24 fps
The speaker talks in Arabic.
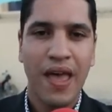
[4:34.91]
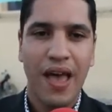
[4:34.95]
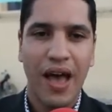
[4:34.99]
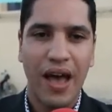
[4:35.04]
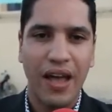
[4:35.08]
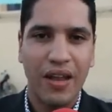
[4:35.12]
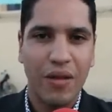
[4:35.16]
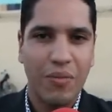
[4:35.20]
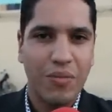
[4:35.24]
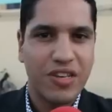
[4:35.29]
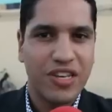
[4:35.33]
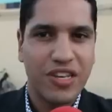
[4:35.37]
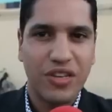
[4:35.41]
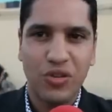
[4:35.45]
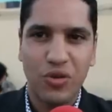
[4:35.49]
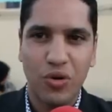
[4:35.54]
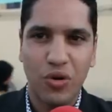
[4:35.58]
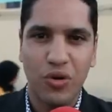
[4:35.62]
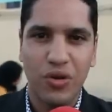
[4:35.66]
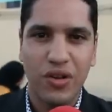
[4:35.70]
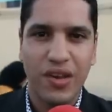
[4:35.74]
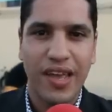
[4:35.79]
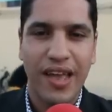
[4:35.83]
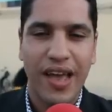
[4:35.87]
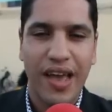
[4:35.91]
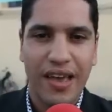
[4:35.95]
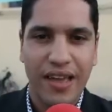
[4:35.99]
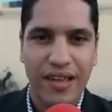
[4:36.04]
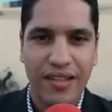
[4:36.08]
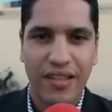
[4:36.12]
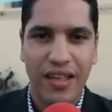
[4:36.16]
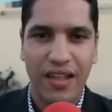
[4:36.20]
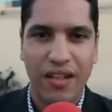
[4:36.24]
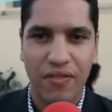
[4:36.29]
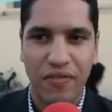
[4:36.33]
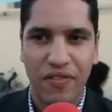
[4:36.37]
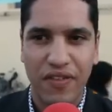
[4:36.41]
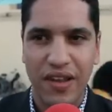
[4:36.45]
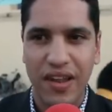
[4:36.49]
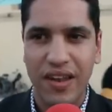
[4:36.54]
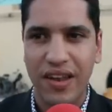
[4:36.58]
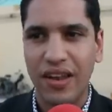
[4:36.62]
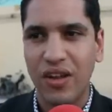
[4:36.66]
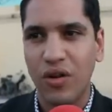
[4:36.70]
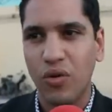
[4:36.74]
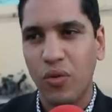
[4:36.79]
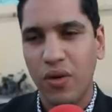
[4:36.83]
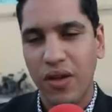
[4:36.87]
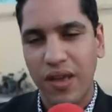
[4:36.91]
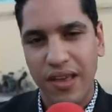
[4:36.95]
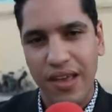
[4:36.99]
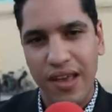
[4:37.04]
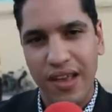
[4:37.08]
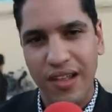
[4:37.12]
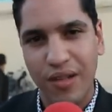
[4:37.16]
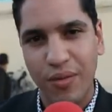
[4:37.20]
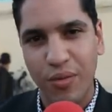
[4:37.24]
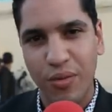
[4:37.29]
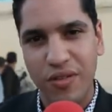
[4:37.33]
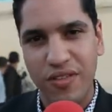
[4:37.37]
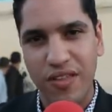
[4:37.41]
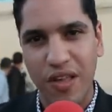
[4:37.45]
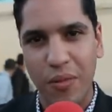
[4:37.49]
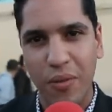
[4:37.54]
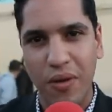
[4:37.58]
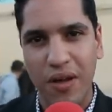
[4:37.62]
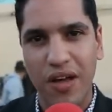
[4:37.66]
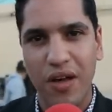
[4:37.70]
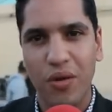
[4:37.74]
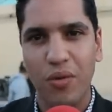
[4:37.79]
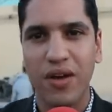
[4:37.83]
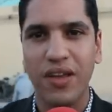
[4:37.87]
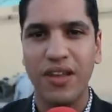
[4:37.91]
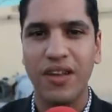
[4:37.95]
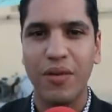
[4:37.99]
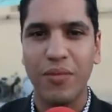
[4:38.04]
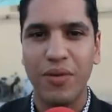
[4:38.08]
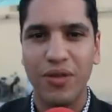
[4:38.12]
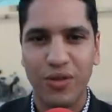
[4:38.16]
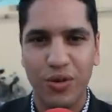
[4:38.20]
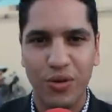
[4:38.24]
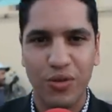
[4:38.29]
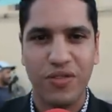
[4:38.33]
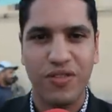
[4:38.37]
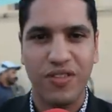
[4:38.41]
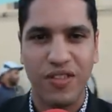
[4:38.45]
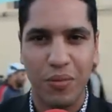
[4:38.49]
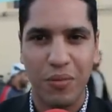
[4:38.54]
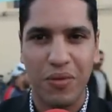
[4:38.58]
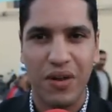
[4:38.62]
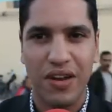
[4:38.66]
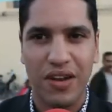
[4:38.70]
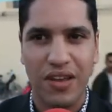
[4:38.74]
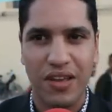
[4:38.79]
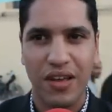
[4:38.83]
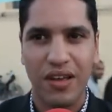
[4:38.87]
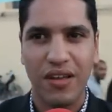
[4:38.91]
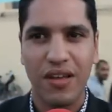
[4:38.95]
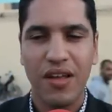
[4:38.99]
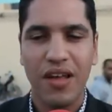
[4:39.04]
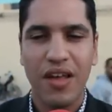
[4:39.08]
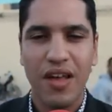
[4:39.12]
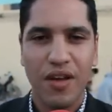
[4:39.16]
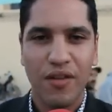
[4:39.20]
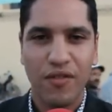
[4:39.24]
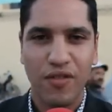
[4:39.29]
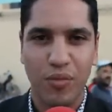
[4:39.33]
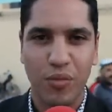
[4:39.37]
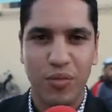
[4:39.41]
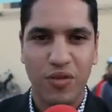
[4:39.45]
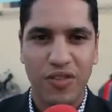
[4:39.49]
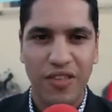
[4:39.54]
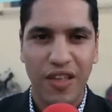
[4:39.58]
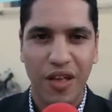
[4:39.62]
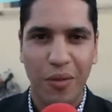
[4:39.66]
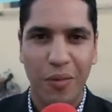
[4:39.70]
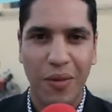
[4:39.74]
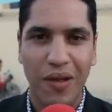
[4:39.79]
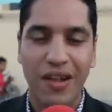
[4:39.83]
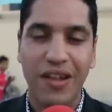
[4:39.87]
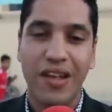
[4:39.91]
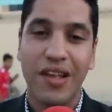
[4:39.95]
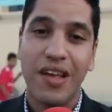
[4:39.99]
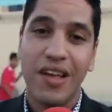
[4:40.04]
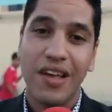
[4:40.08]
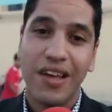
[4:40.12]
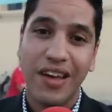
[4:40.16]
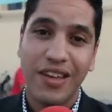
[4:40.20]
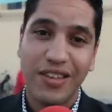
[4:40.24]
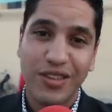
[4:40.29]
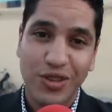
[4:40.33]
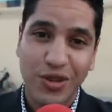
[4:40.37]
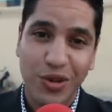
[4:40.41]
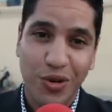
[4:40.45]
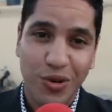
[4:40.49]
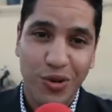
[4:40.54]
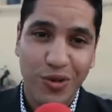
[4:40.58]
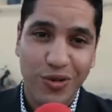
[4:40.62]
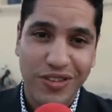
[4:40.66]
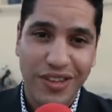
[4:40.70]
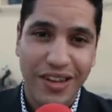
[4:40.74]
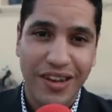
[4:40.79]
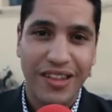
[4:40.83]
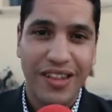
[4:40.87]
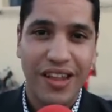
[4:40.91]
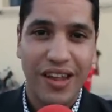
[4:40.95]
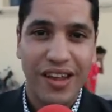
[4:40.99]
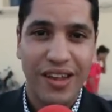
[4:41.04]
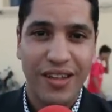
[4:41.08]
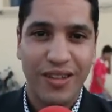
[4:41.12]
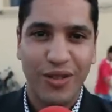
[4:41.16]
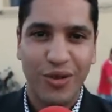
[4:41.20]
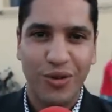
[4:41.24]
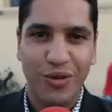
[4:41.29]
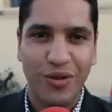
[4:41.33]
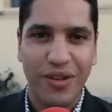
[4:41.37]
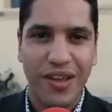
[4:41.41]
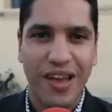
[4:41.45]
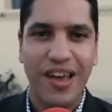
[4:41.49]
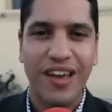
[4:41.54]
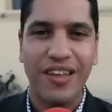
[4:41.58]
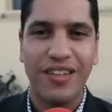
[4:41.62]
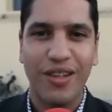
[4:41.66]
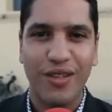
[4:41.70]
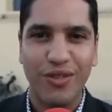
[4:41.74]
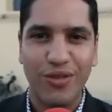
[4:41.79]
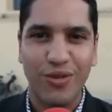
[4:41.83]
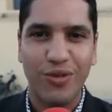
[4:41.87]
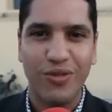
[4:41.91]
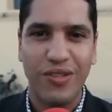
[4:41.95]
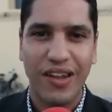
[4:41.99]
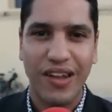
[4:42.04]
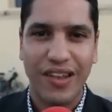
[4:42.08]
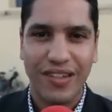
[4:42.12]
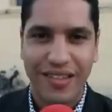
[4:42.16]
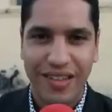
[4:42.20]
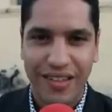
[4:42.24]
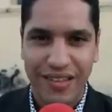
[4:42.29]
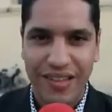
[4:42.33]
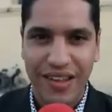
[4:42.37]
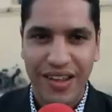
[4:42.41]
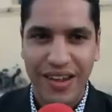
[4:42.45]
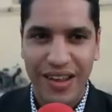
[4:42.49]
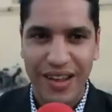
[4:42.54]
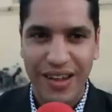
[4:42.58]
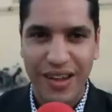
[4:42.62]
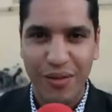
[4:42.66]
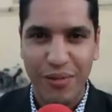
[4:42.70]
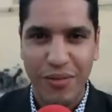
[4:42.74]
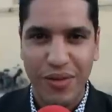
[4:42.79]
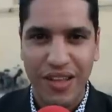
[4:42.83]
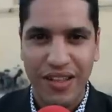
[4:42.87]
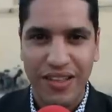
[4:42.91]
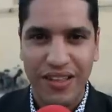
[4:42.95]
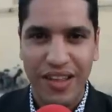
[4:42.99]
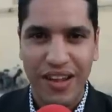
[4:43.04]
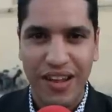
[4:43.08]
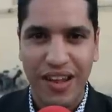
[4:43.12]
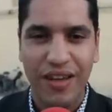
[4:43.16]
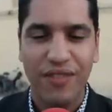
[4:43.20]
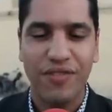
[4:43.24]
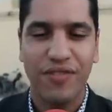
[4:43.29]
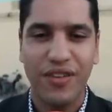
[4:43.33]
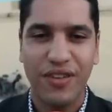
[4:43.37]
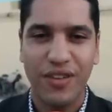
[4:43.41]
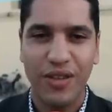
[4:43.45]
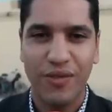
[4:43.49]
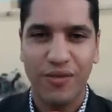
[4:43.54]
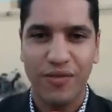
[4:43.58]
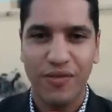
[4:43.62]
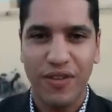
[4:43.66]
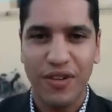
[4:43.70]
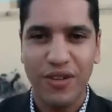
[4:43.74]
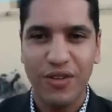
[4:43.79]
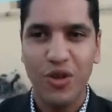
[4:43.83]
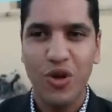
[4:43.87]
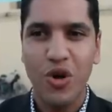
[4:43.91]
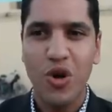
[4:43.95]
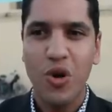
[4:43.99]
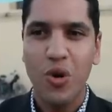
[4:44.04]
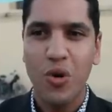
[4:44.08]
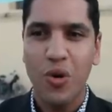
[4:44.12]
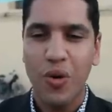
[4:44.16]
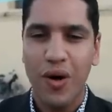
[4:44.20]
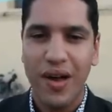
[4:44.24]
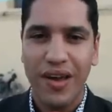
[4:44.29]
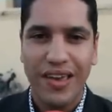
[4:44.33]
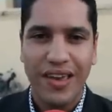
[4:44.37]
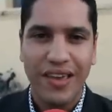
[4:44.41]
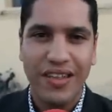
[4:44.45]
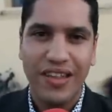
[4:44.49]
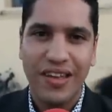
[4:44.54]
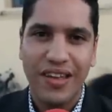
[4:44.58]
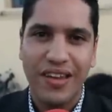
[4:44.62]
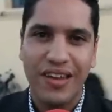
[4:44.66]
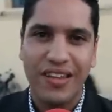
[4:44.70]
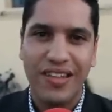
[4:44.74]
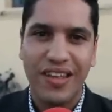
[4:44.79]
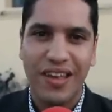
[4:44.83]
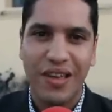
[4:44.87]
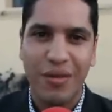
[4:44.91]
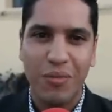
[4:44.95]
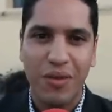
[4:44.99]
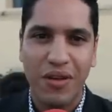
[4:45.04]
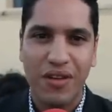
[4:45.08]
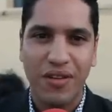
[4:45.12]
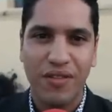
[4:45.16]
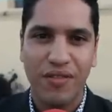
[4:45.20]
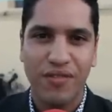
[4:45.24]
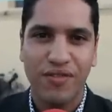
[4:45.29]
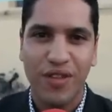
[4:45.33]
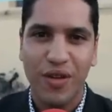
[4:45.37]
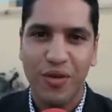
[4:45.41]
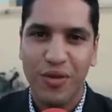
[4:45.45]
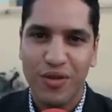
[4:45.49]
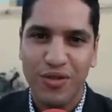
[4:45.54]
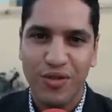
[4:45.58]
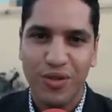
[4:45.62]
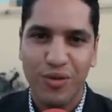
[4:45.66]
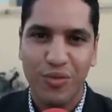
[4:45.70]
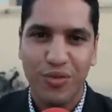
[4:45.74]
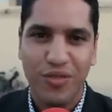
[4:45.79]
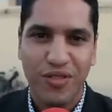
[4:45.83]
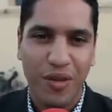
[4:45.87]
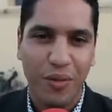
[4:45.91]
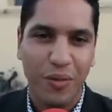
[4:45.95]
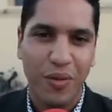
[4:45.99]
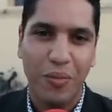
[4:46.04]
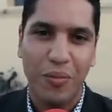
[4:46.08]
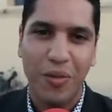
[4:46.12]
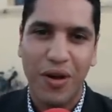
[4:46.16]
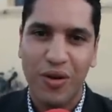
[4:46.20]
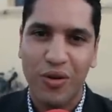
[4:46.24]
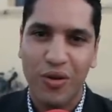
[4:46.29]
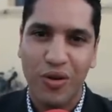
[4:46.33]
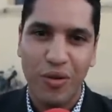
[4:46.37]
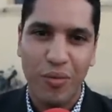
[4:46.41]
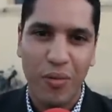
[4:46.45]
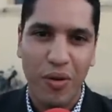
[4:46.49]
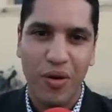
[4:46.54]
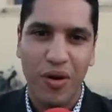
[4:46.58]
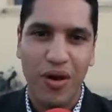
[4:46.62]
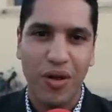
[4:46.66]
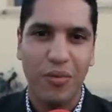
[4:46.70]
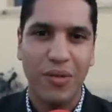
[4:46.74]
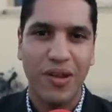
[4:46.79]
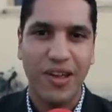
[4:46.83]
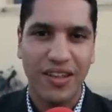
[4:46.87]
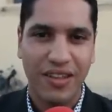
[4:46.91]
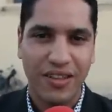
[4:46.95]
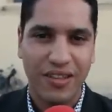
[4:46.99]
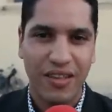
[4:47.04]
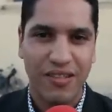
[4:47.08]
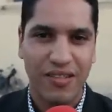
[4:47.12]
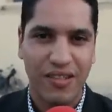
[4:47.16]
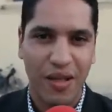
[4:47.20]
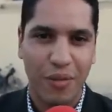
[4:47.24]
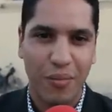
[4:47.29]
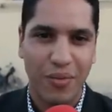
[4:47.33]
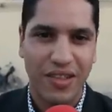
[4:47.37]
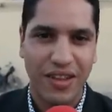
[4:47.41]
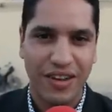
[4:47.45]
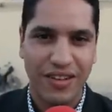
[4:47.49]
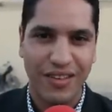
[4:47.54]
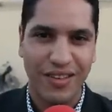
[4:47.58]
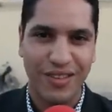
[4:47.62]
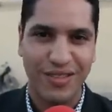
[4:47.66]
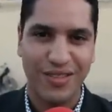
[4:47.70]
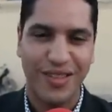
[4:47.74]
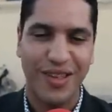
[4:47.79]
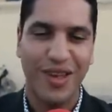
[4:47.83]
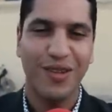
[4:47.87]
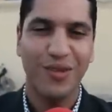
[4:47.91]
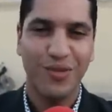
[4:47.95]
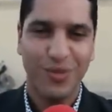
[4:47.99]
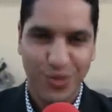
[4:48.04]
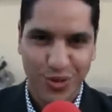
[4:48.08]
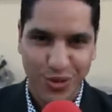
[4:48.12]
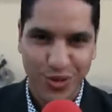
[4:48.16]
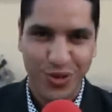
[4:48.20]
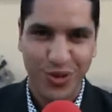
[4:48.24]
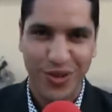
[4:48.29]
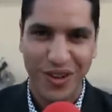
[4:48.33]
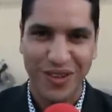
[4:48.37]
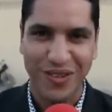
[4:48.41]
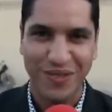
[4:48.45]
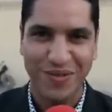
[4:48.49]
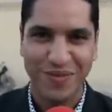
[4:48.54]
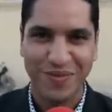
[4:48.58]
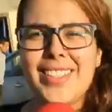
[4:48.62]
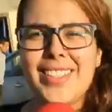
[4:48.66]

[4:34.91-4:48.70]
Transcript: ان ماشي تكون نهايه هاد الفنانين هي هذه المسابقه وانما تكون استمراريه في المستقبل كنشكروا الجريده الالكترونيه احدث سوس على التغطيه الاعلاميه ديالها فردا فرد واكيد حنا دائما في تواصل مستمر مع كل المواهب اللي كتخزنها مدينه انسكان وشكرا